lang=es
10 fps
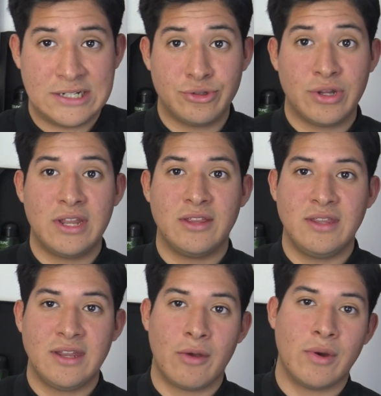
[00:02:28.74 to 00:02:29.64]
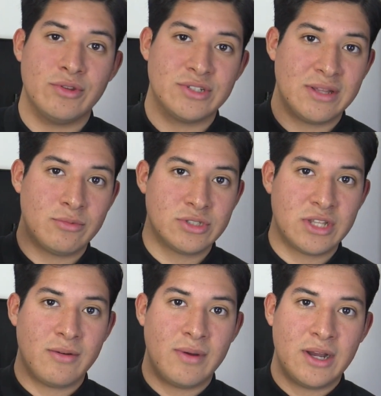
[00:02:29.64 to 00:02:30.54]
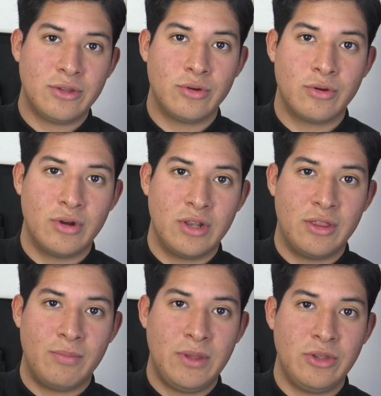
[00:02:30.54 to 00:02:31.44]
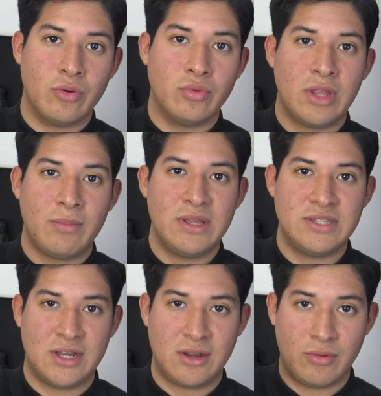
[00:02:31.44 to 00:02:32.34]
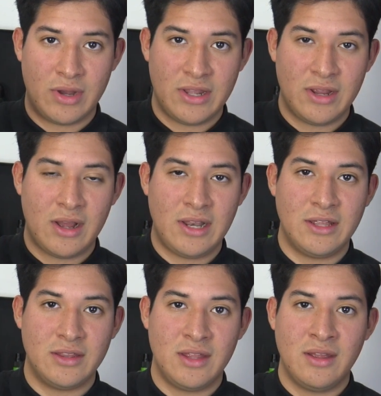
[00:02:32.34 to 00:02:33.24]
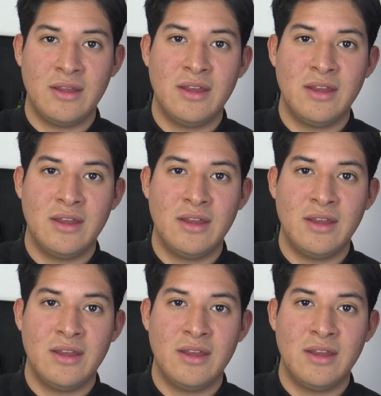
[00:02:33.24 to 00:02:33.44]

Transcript: Esto quiere decir que cuando estamos trabajando con el cepillo una mecha con aire caliente,